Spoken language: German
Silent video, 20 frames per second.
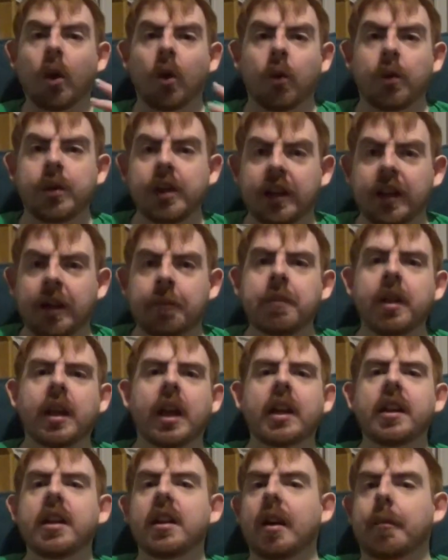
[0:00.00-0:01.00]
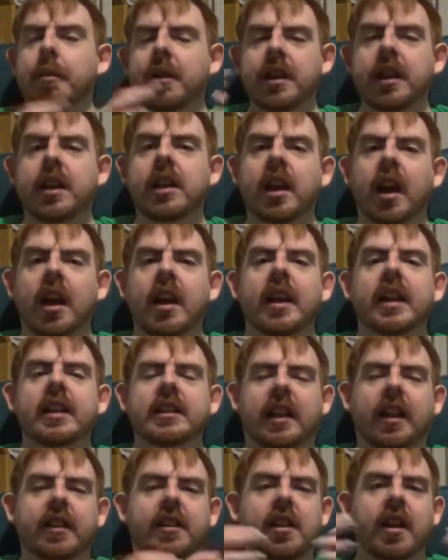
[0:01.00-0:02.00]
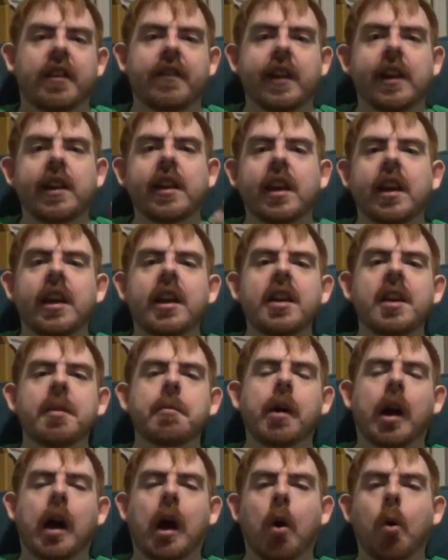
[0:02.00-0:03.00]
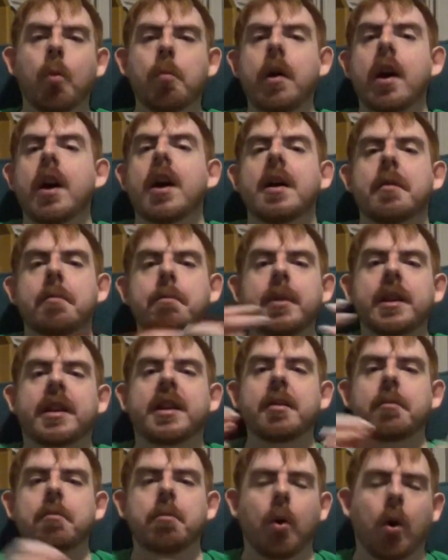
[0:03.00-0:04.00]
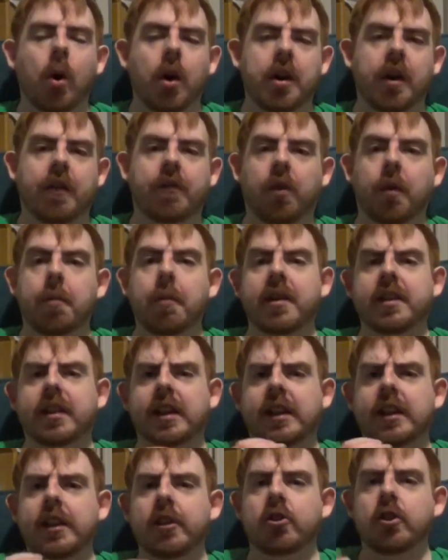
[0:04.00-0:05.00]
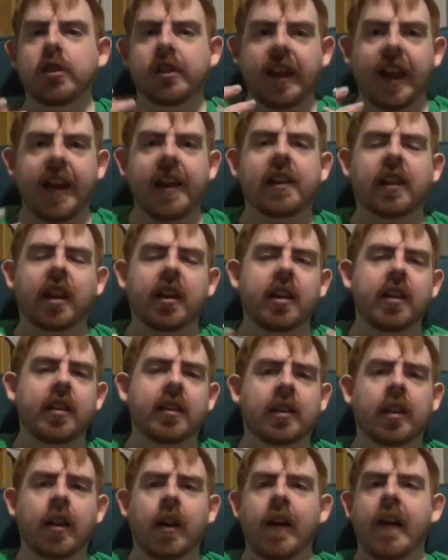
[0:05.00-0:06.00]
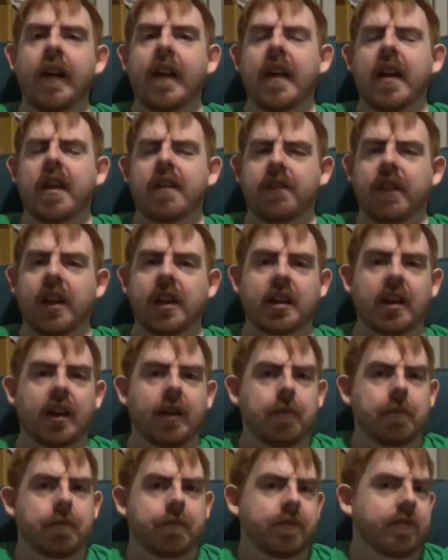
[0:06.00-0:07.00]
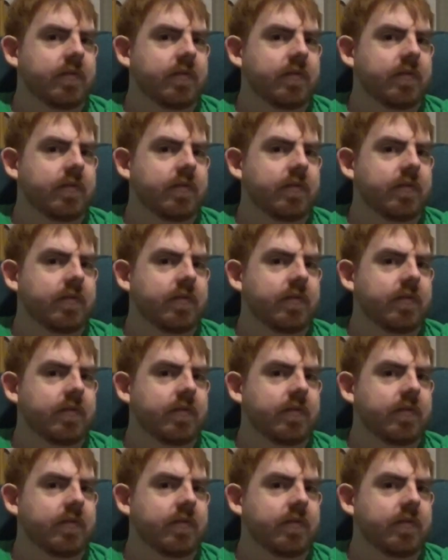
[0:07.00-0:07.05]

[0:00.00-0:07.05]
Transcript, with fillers: und ihr dann begegnet, aber nicht, dass sie da wirklich in dem Raum mit dem Mörder von Masakichis Eltern ist, welcher